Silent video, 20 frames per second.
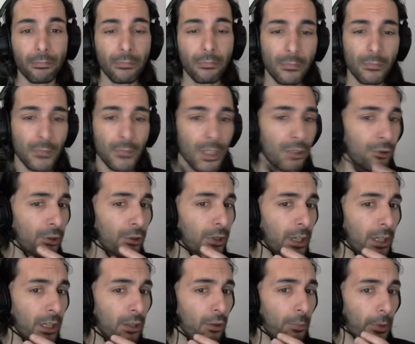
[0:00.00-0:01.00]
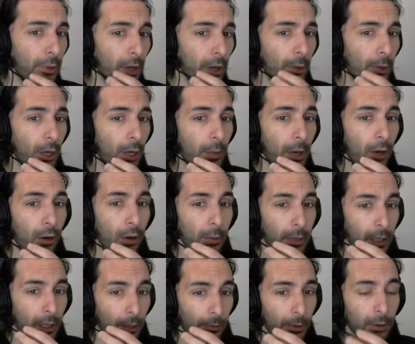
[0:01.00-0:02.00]
Estoy teniendo eh, problemas con el
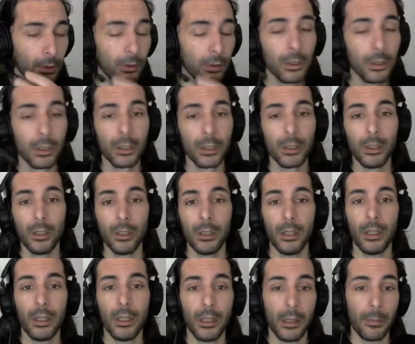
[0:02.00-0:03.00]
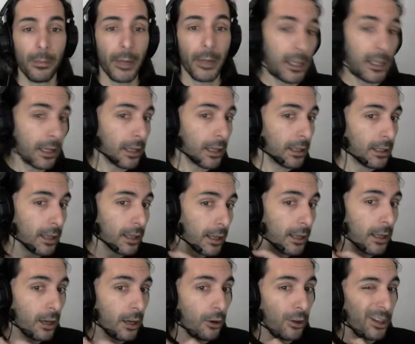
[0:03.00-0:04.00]
micrófono. Eh, parece que se
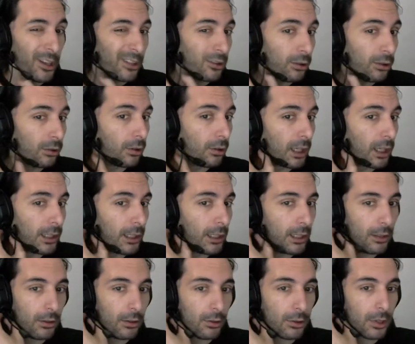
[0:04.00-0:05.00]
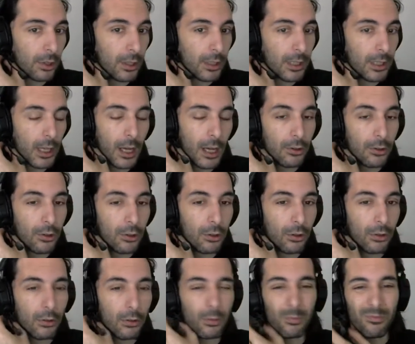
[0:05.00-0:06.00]
desconectó aquí o se desenganchó.
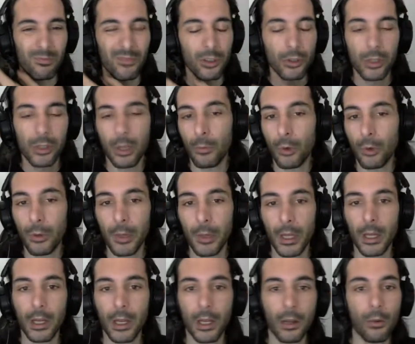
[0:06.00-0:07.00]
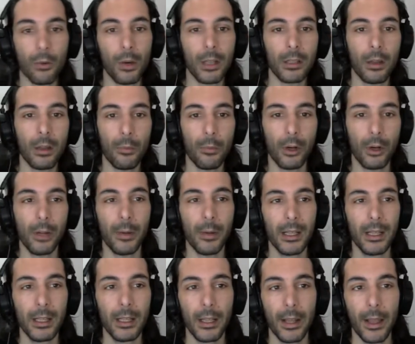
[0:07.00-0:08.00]
No, sé muy bien que, cuál es el problema.
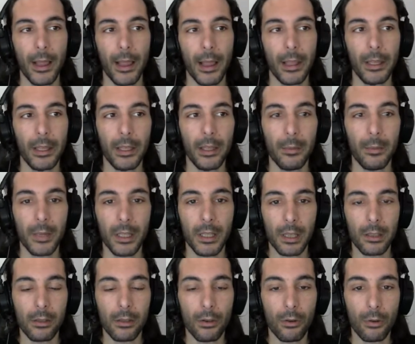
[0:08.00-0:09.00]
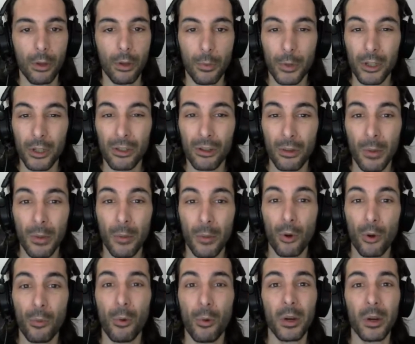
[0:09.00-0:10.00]
Y me está haciendo ruido, por eso no me puedo
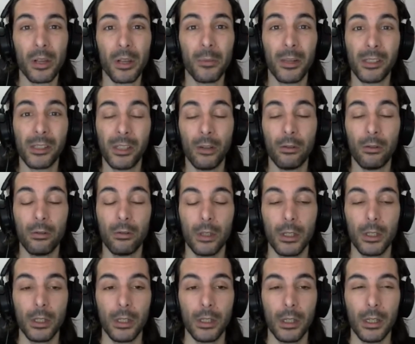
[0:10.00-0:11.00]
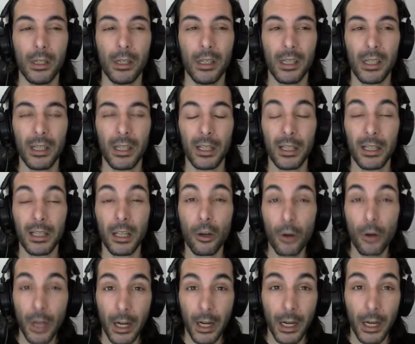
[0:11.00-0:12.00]
mover demasiado. tengo
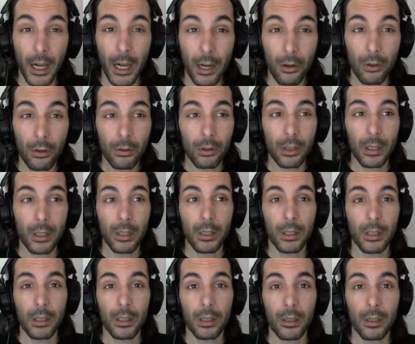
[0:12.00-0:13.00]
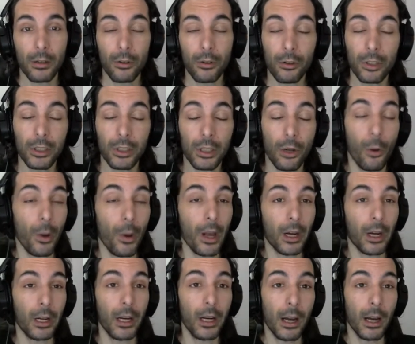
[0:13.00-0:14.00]
que arreglarlo. no sé si lo voy a
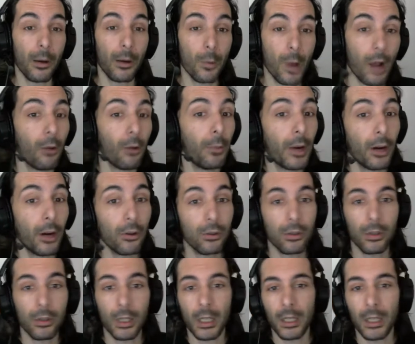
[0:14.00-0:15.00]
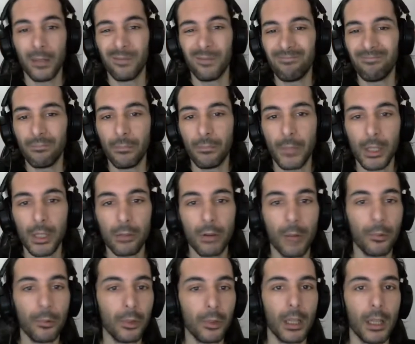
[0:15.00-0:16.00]
arreglar, voy a comprar otro. Es que me mm, es una
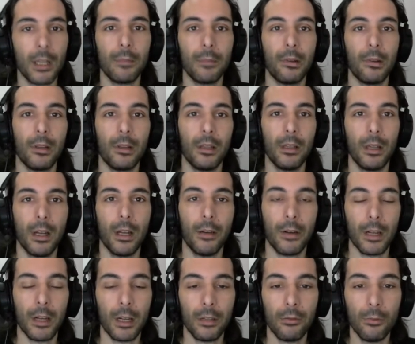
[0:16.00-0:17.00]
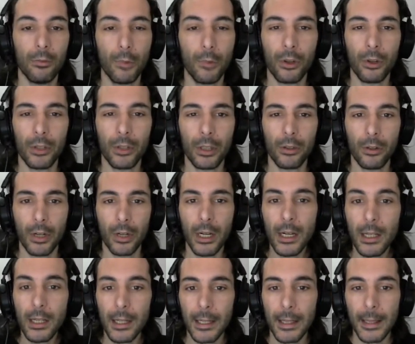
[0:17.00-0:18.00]
putada porque la verdad que estoy muy contento con él.
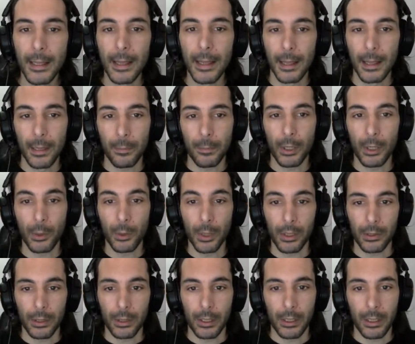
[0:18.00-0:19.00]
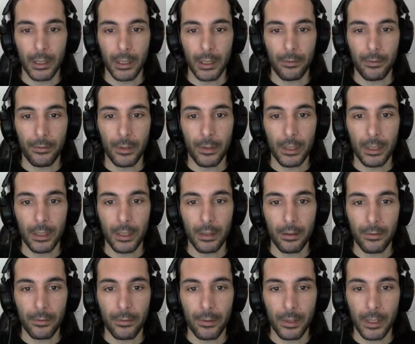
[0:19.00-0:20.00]
Pero bueno, eh, en
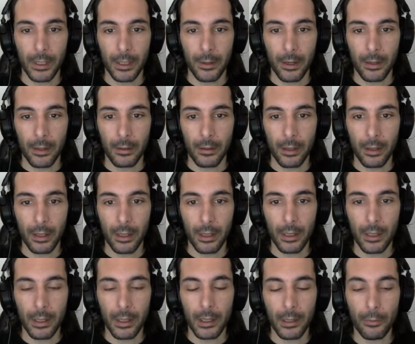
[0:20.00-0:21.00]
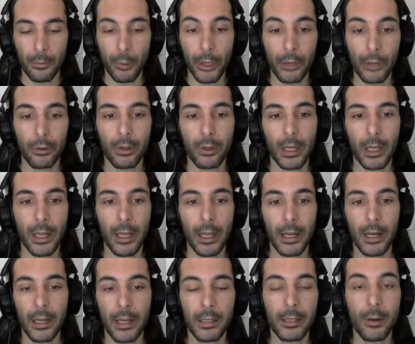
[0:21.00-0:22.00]
definitiva. Eh, bueno, ¿qué
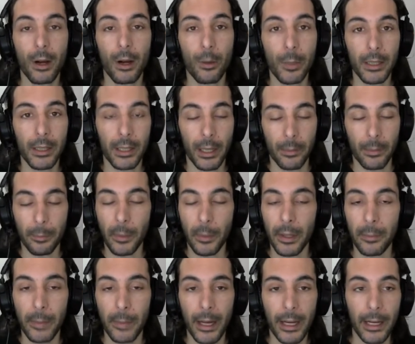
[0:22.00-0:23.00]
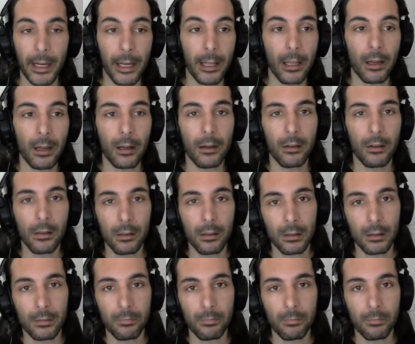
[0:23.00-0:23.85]
les iba a comentar? Eh, más que nada, es